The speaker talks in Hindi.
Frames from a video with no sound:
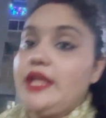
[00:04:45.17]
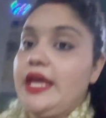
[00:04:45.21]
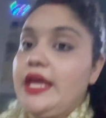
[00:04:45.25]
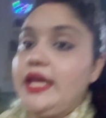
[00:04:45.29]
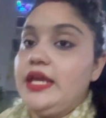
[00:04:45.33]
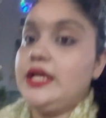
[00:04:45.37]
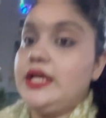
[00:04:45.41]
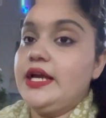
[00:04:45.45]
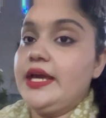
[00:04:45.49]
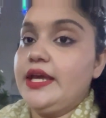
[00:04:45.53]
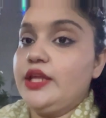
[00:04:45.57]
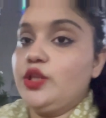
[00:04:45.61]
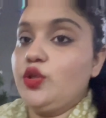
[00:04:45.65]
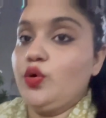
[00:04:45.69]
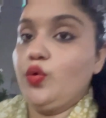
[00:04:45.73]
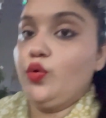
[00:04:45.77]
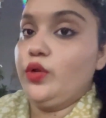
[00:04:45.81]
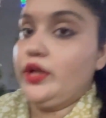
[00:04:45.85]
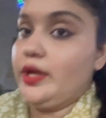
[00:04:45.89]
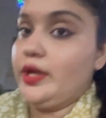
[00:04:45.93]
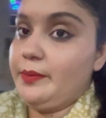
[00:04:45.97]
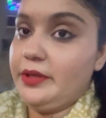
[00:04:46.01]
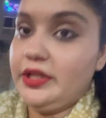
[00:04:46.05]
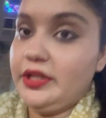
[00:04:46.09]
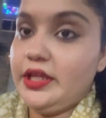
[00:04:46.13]
नहीं गए तो
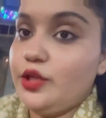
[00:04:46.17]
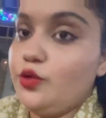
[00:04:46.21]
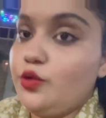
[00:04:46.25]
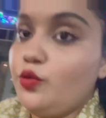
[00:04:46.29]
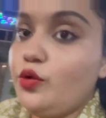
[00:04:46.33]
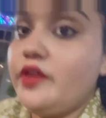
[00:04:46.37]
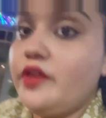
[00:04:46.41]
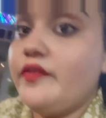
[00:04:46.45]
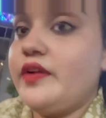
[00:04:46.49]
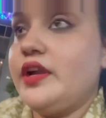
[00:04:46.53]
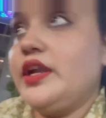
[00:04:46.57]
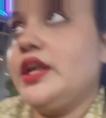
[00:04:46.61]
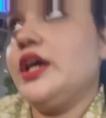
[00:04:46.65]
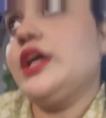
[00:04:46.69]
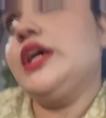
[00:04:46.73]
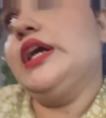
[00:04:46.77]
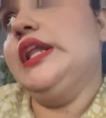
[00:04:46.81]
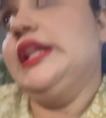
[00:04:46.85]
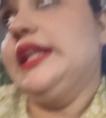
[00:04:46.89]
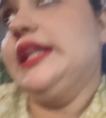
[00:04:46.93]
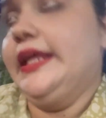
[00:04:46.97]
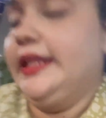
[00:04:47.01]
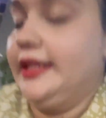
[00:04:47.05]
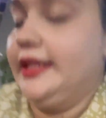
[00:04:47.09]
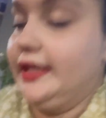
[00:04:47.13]
उन्हें अभी दे दूँगी वरना
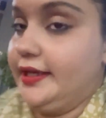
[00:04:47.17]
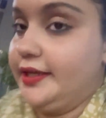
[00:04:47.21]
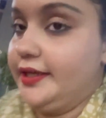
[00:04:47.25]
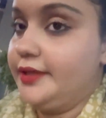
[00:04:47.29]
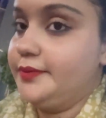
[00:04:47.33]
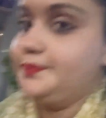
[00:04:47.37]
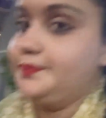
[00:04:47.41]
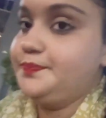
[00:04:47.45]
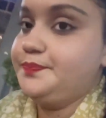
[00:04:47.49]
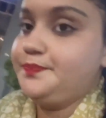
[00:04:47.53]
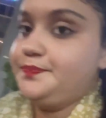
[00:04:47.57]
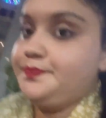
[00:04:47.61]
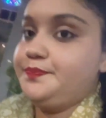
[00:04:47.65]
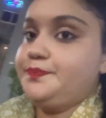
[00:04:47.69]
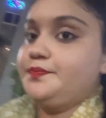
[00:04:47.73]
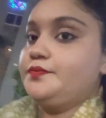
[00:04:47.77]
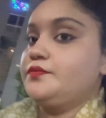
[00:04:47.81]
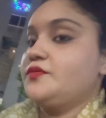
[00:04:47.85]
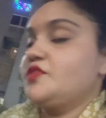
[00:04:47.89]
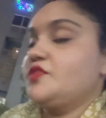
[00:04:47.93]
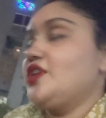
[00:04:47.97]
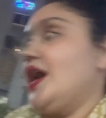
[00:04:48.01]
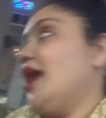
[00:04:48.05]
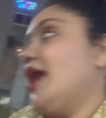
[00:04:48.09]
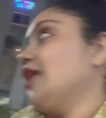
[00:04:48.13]
कल दे
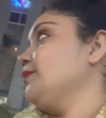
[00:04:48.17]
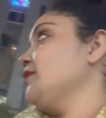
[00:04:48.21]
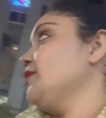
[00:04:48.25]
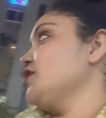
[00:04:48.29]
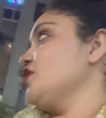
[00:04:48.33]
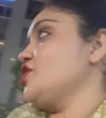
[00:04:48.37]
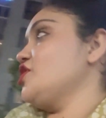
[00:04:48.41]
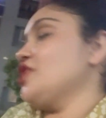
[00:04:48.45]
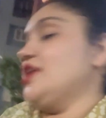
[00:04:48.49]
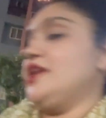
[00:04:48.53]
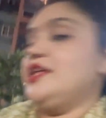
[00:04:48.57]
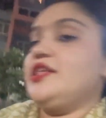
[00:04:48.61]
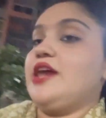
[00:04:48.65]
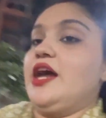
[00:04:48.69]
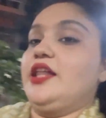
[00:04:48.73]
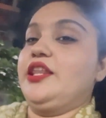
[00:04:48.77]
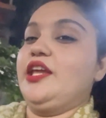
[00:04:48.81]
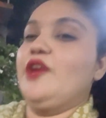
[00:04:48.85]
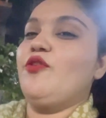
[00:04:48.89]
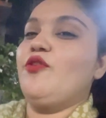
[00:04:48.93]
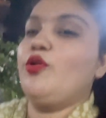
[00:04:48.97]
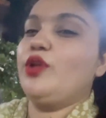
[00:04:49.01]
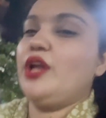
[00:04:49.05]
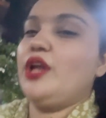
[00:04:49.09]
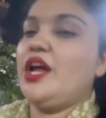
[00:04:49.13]
दूँगी सात बजे चले जाते
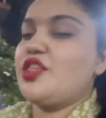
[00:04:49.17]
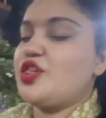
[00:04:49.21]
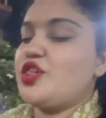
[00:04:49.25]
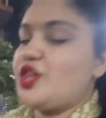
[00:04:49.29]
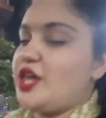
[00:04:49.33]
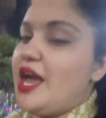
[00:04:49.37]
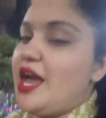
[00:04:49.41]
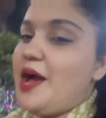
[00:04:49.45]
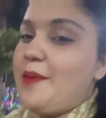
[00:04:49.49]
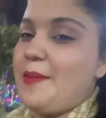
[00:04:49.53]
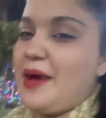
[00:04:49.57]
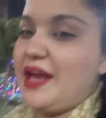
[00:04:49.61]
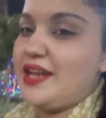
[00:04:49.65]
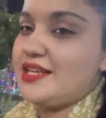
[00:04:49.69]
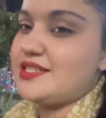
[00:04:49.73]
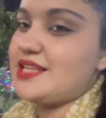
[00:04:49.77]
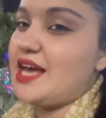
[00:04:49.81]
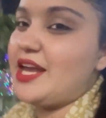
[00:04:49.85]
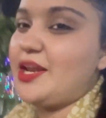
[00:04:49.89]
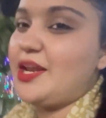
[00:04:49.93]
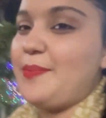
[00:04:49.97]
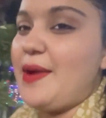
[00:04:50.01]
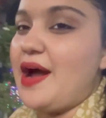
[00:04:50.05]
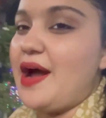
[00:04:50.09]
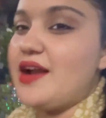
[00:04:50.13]
हैं वो ना अच्छे हमारे
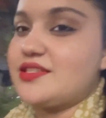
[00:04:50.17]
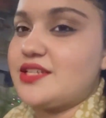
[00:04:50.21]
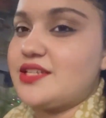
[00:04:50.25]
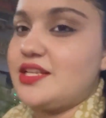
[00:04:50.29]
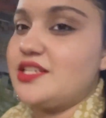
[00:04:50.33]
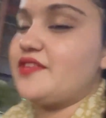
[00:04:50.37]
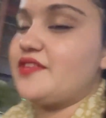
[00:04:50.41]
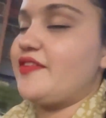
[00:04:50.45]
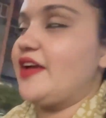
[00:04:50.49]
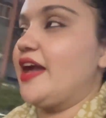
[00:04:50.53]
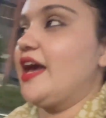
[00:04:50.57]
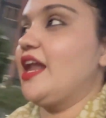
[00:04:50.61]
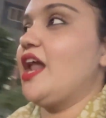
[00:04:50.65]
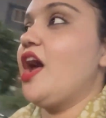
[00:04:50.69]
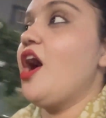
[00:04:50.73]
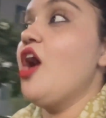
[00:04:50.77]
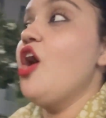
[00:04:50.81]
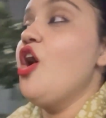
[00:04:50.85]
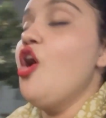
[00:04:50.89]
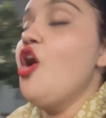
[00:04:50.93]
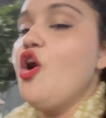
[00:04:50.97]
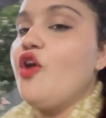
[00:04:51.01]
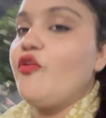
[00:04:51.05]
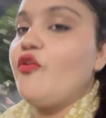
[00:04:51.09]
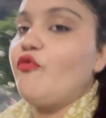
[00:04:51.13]
सारे पार्सल्स
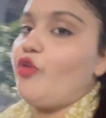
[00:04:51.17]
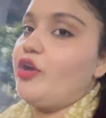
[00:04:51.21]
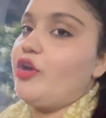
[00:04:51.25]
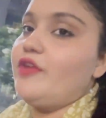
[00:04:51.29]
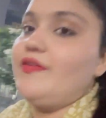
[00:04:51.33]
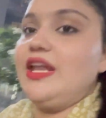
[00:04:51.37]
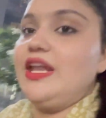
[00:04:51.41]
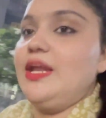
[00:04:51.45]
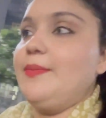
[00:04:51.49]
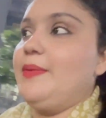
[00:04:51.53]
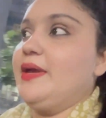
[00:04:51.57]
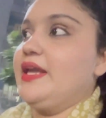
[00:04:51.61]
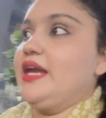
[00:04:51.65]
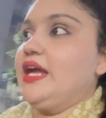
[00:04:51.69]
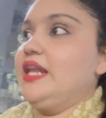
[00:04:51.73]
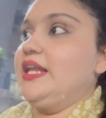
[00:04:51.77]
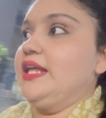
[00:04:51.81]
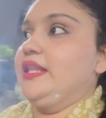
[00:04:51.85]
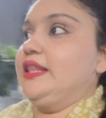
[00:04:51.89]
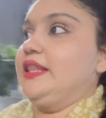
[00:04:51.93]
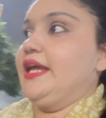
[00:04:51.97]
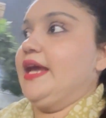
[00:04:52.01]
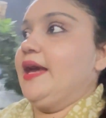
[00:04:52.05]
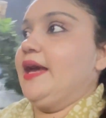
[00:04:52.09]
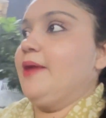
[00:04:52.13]
वगैरह वही वाले भैया
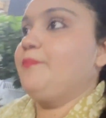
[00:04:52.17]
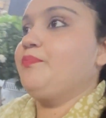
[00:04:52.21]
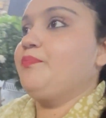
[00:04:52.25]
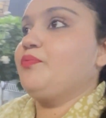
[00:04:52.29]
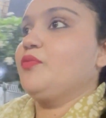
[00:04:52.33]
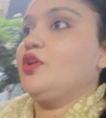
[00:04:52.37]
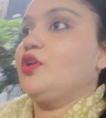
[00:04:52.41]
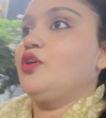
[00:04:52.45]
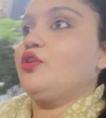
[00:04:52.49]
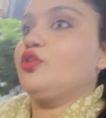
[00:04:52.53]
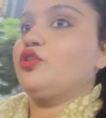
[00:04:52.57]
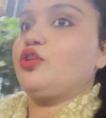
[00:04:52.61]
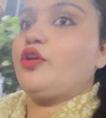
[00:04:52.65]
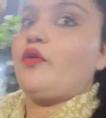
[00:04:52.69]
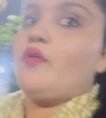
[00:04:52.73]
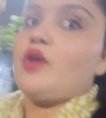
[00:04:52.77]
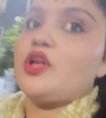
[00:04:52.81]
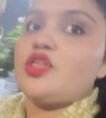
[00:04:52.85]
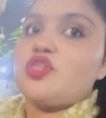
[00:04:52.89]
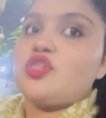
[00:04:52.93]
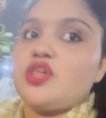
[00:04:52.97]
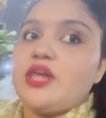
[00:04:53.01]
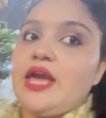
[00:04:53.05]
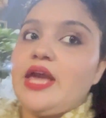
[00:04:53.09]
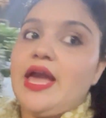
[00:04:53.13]
लेते हैं
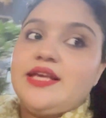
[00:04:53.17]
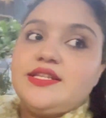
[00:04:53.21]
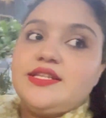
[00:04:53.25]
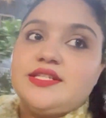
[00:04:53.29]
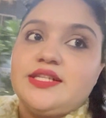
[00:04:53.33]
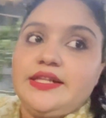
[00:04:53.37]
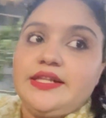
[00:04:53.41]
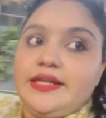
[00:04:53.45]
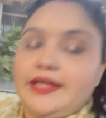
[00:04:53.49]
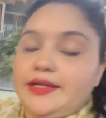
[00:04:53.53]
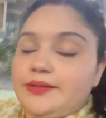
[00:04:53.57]
बहुत अच्छे हैं इसलिए